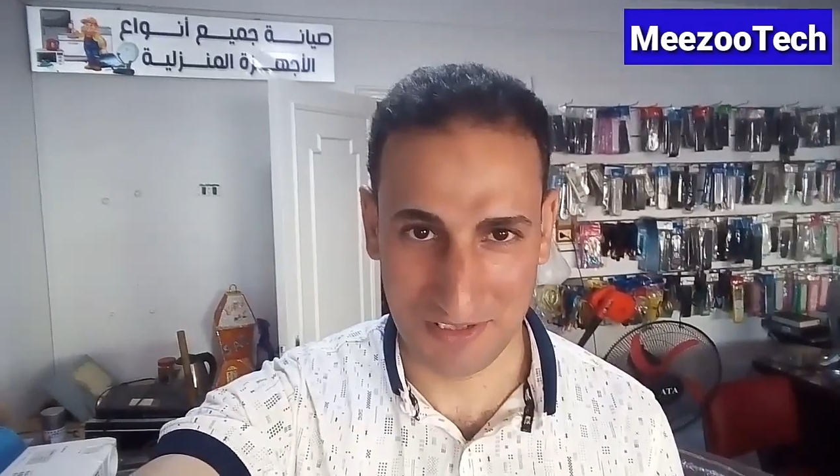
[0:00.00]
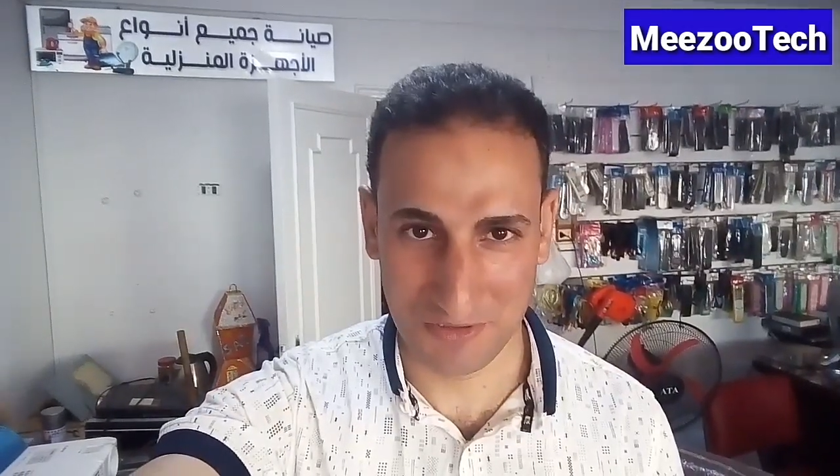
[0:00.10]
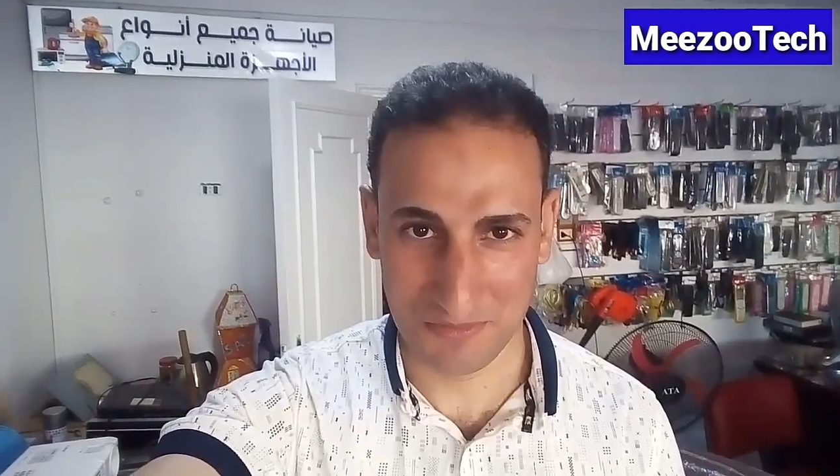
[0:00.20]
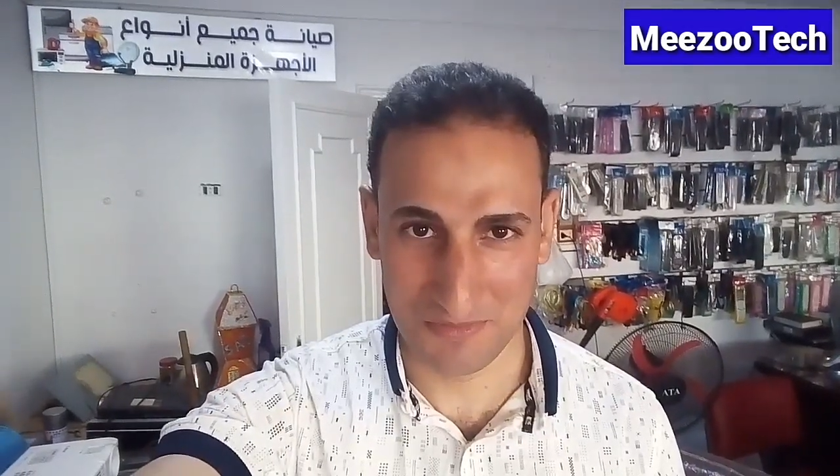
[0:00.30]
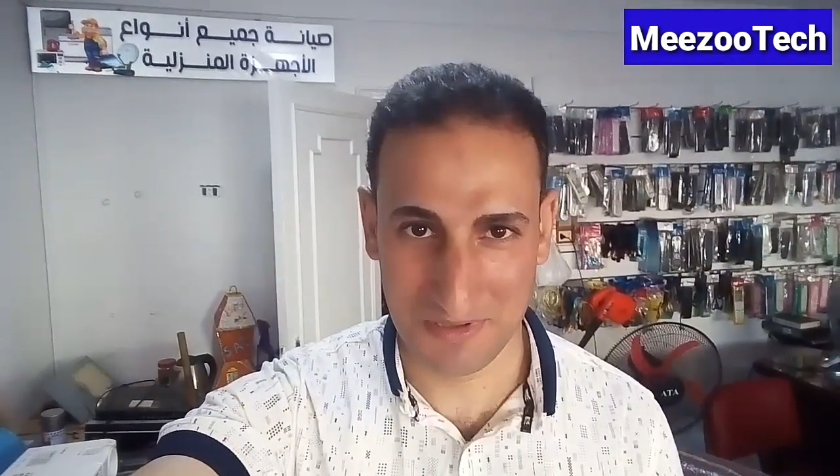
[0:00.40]

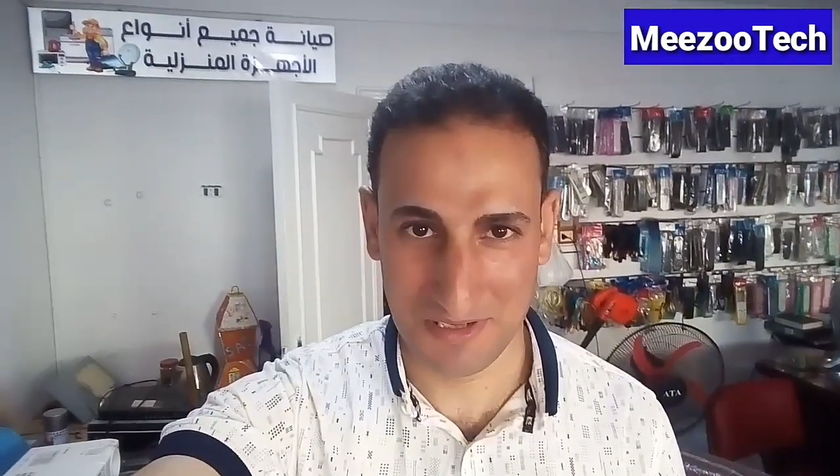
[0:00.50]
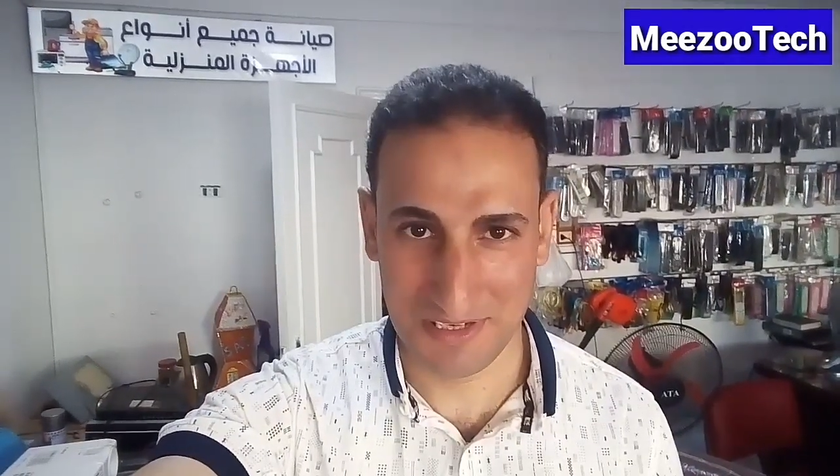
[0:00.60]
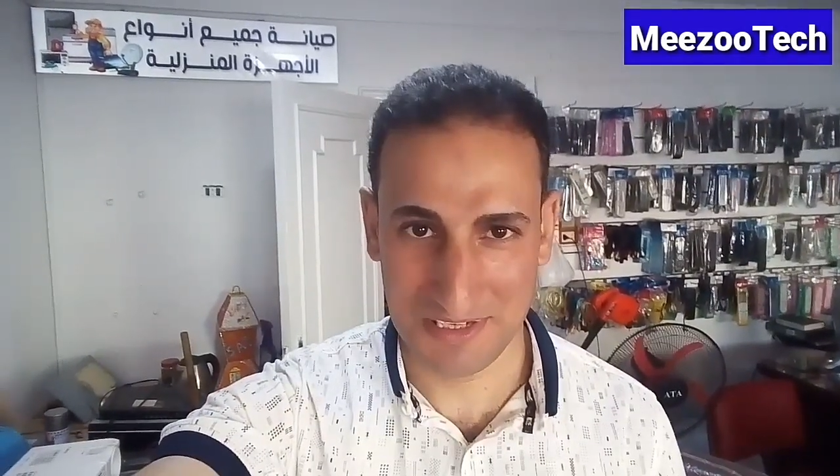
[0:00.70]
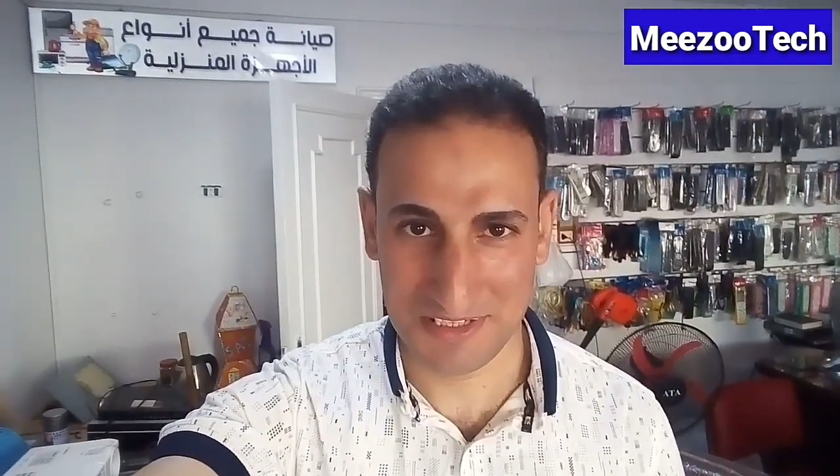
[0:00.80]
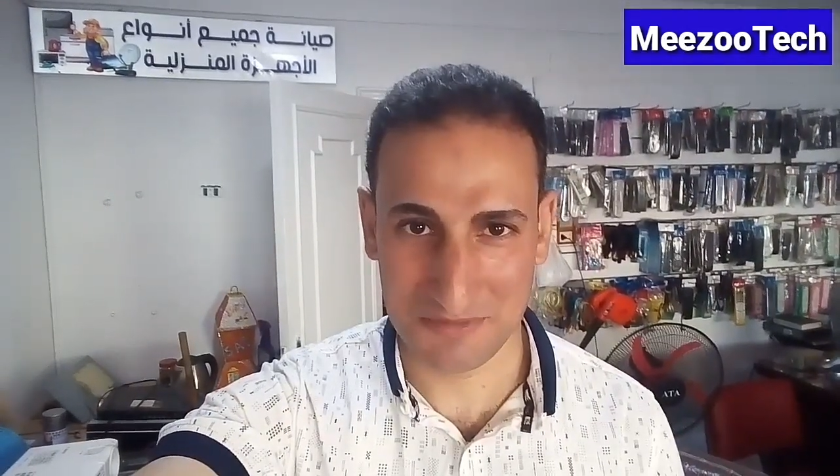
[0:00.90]
أعزائي
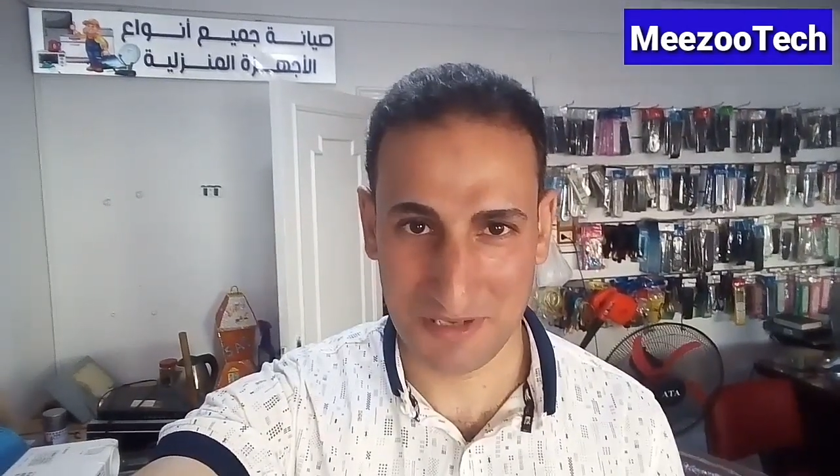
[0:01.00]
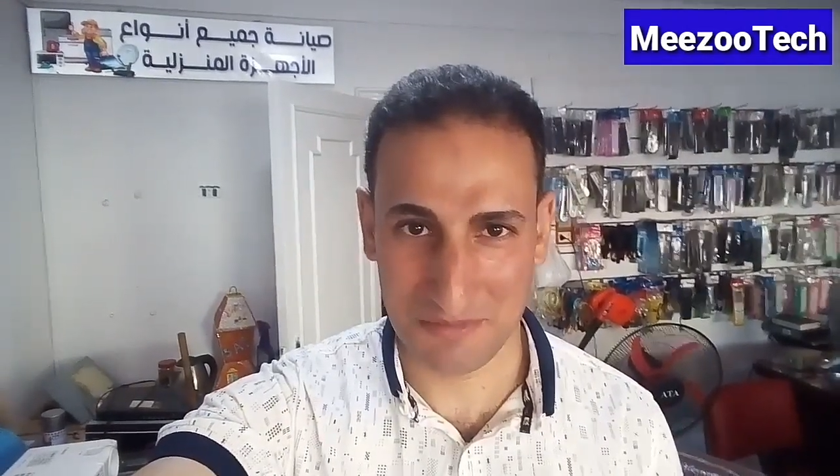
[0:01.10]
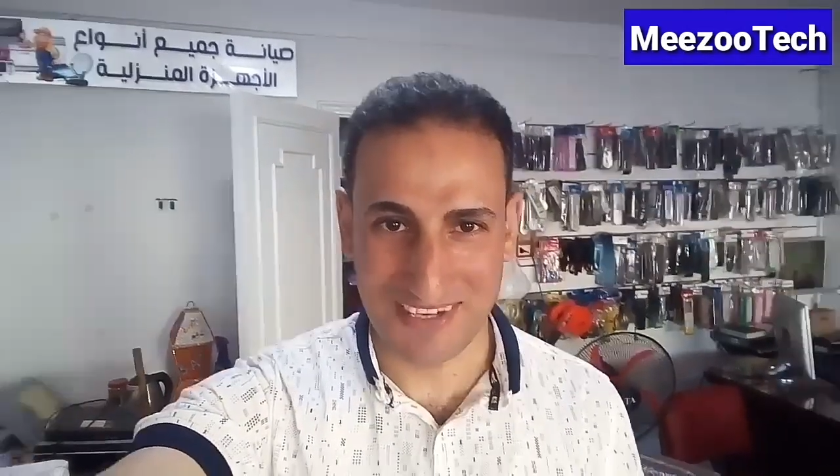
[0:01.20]
المشاهدين